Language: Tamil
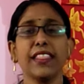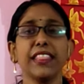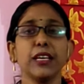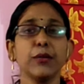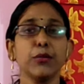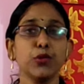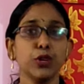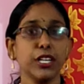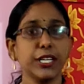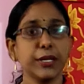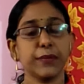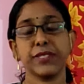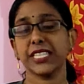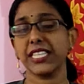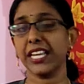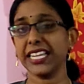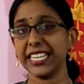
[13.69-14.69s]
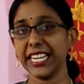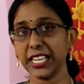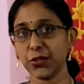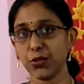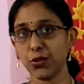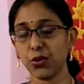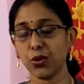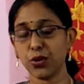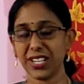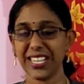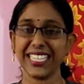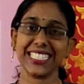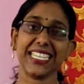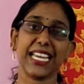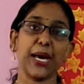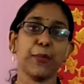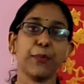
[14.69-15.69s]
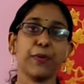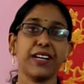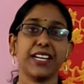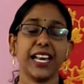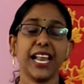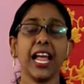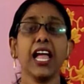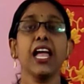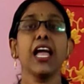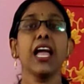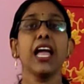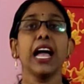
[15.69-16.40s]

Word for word: அந்த மூணு டிப்ஸ் தான் இன்றைக்கி உங்கள் கூட நான் ஷேர் பண்ணுறேன்